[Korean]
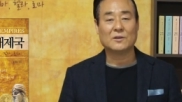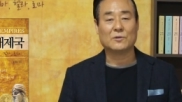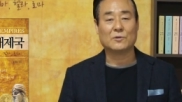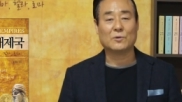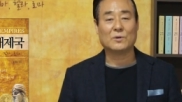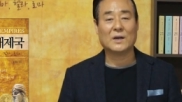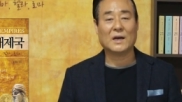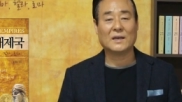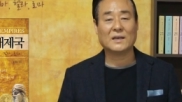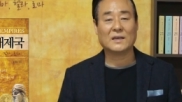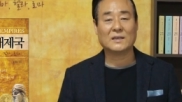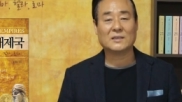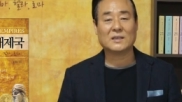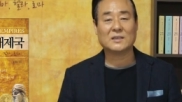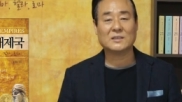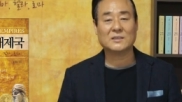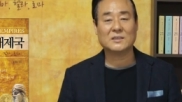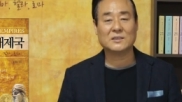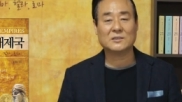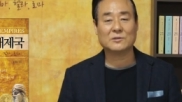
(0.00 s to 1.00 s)
요나의
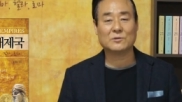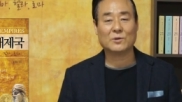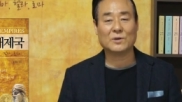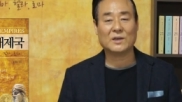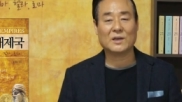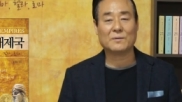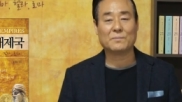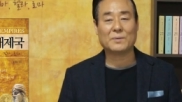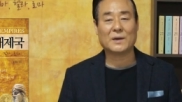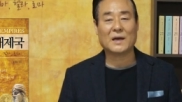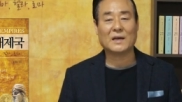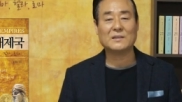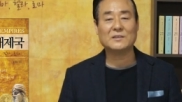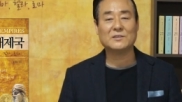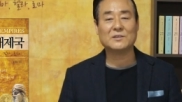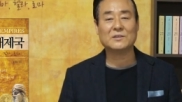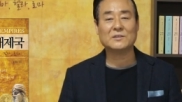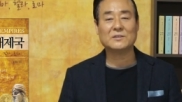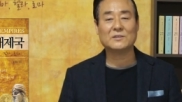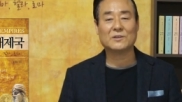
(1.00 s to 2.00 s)
다시스로의
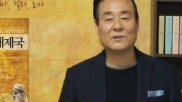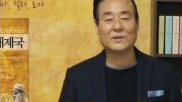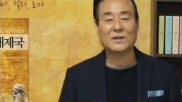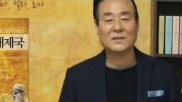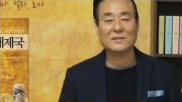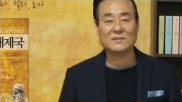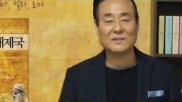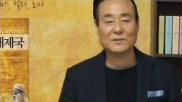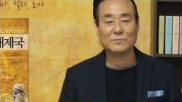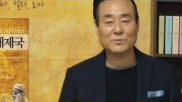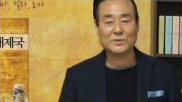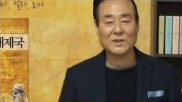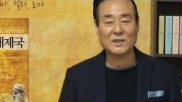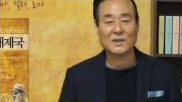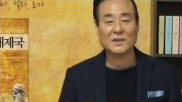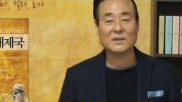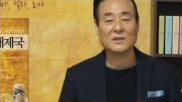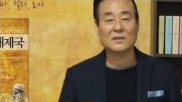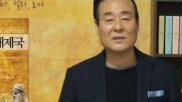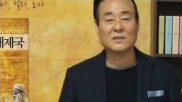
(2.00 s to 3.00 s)
반전 여행
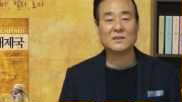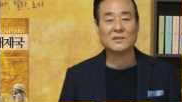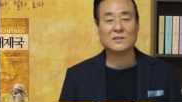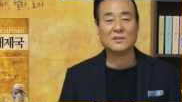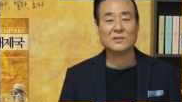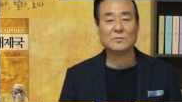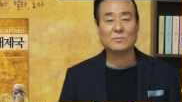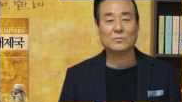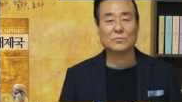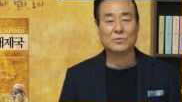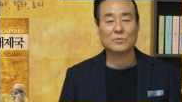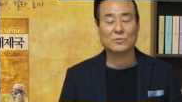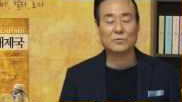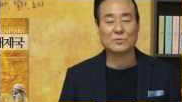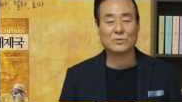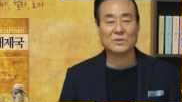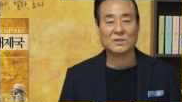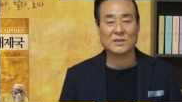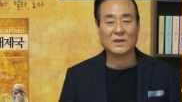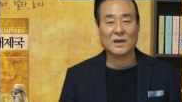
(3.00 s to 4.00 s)
때문에 큰
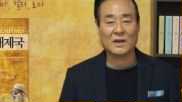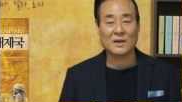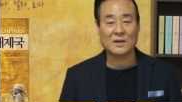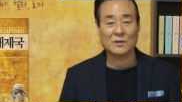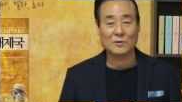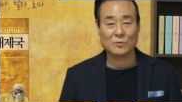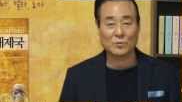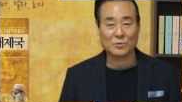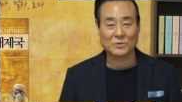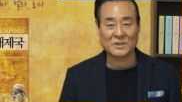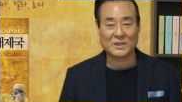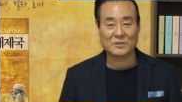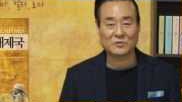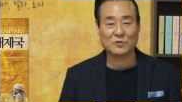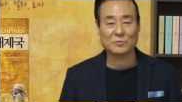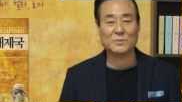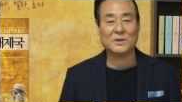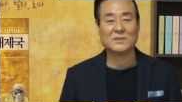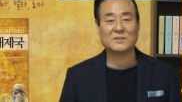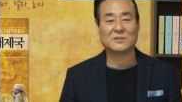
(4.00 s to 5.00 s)
물고기가 고생
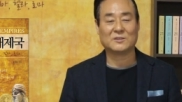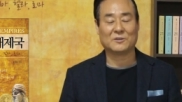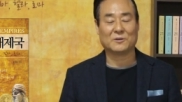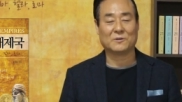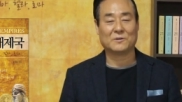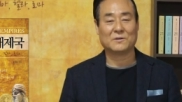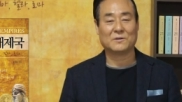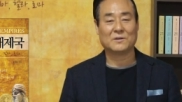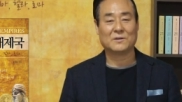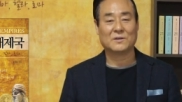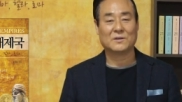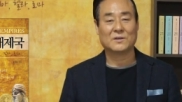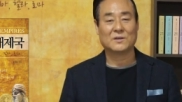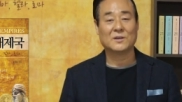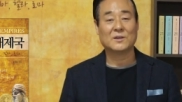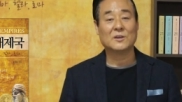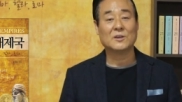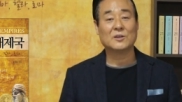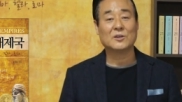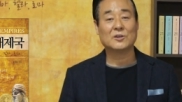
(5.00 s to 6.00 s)
좀 했지요.
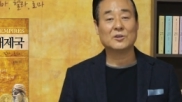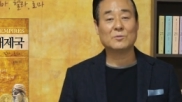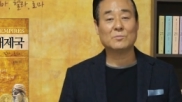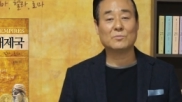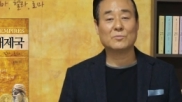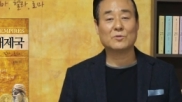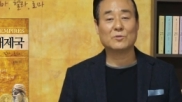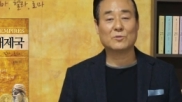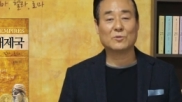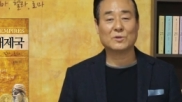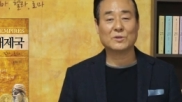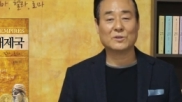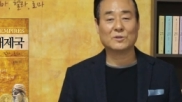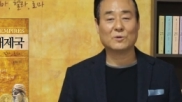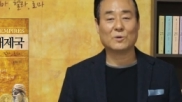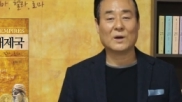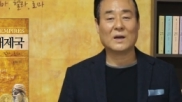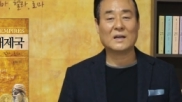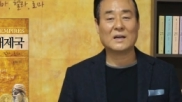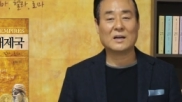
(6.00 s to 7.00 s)
큰
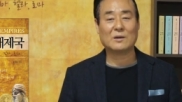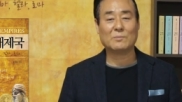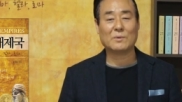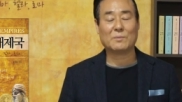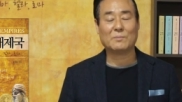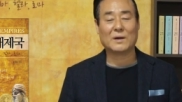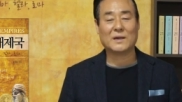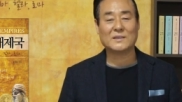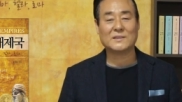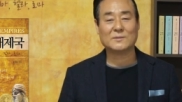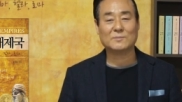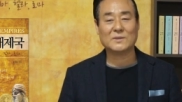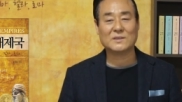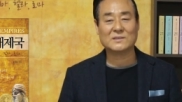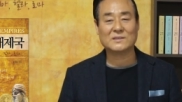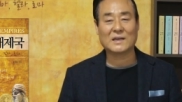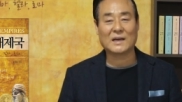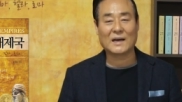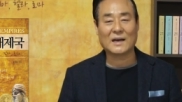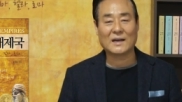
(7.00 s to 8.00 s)
물고기도 하나님의
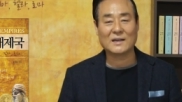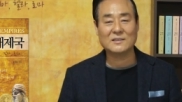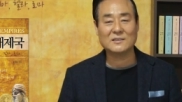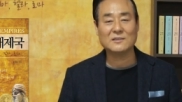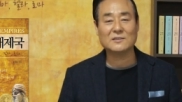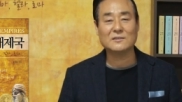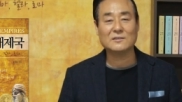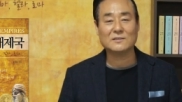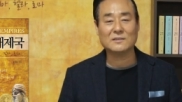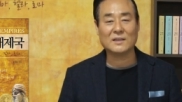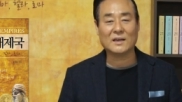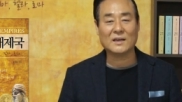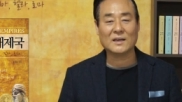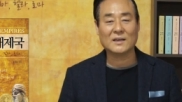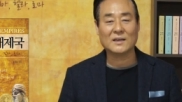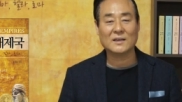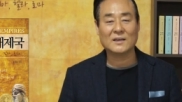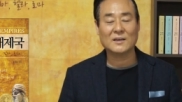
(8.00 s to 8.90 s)
말씀을 잘 듣는데